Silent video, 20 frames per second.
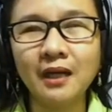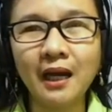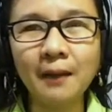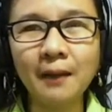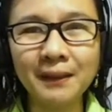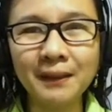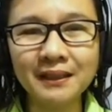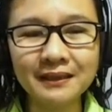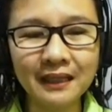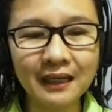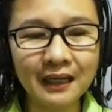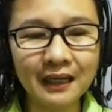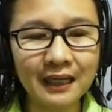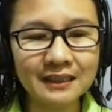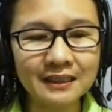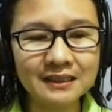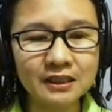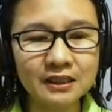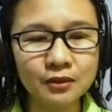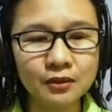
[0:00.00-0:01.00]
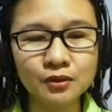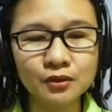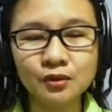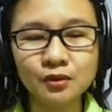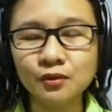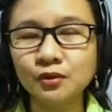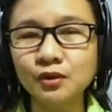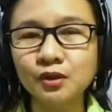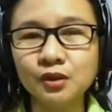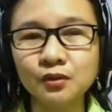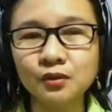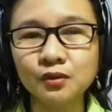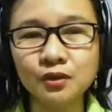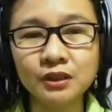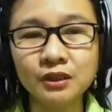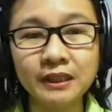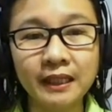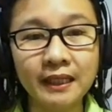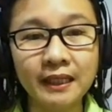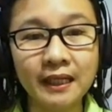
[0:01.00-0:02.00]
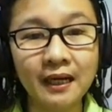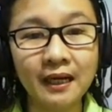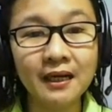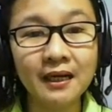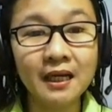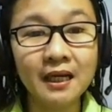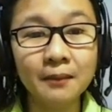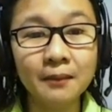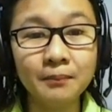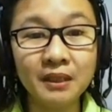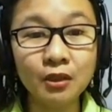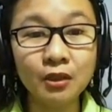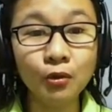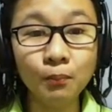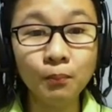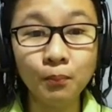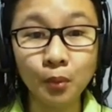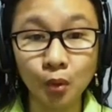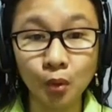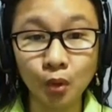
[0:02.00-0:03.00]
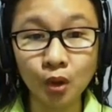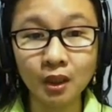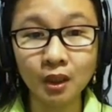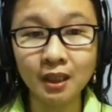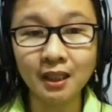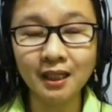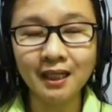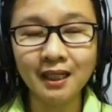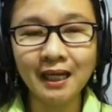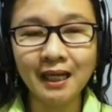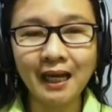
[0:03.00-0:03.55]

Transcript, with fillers: apat na klase yung sunod-sunod niya na binobook.